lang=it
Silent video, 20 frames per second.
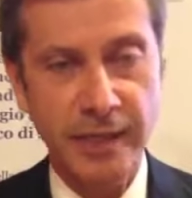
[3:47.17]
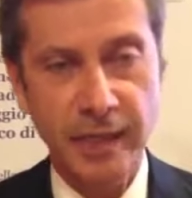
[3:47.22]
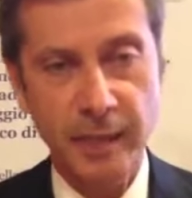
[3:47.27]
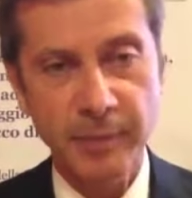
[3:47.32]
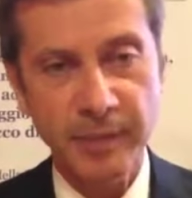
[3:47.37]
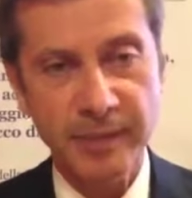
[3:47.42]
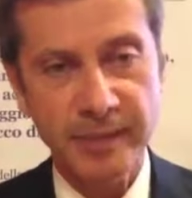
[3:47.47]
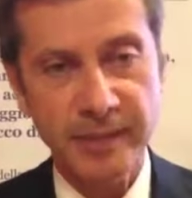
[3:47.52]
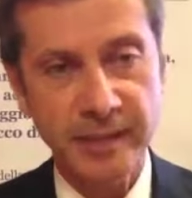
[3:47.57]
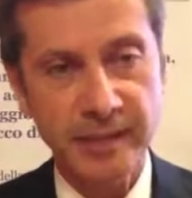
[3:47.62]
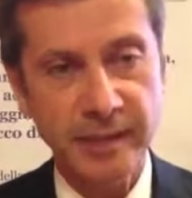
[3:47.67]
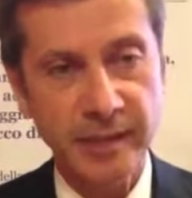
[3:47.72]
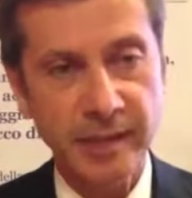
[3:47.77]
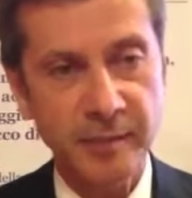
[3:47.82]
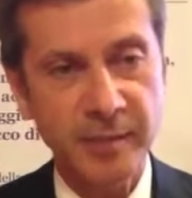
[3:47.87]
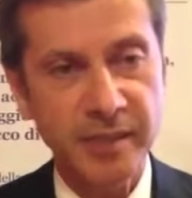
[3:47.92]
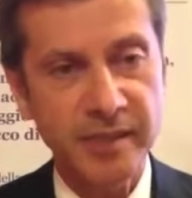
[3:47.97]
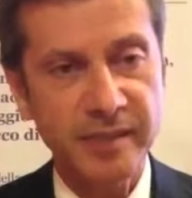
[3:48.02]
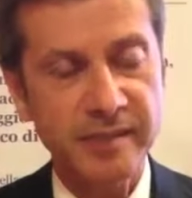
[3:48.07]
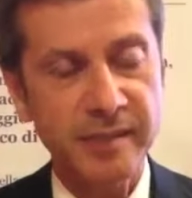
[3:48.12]
a partire
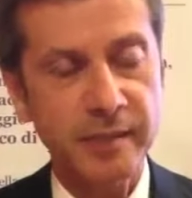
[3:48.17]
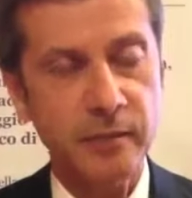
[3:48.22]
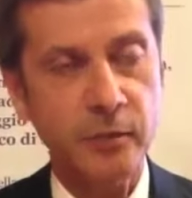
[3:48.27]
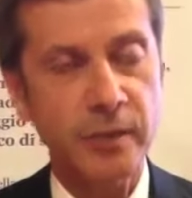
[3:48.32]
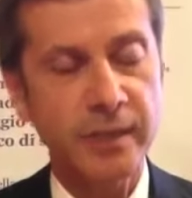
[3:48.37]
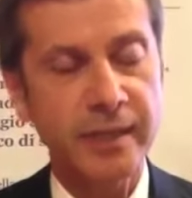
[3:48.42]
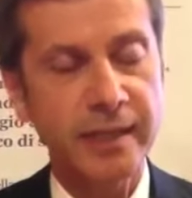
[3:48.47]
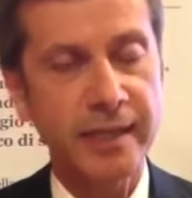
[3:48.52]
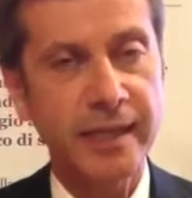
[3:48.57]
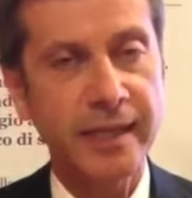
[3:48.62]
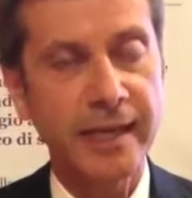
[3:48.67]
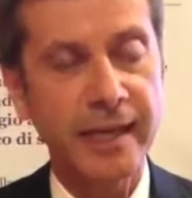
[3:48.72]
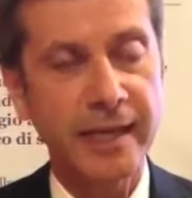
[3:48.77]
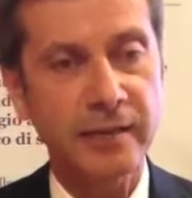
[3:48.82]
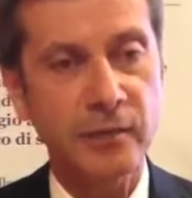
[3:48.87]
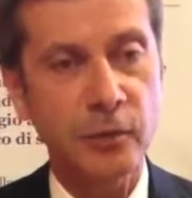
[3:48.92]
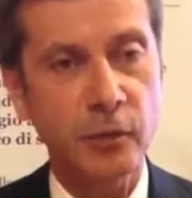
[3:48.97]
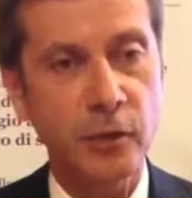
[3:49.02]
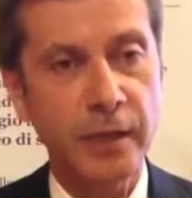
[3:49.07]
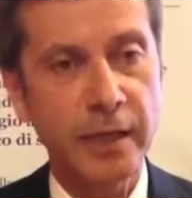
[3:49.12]
dall'amministratore
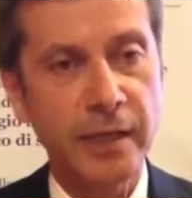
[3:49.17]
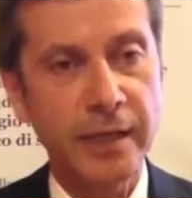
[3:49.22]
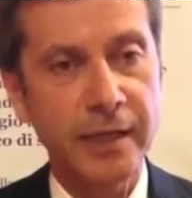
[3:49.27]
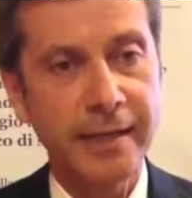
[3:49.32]
delegato,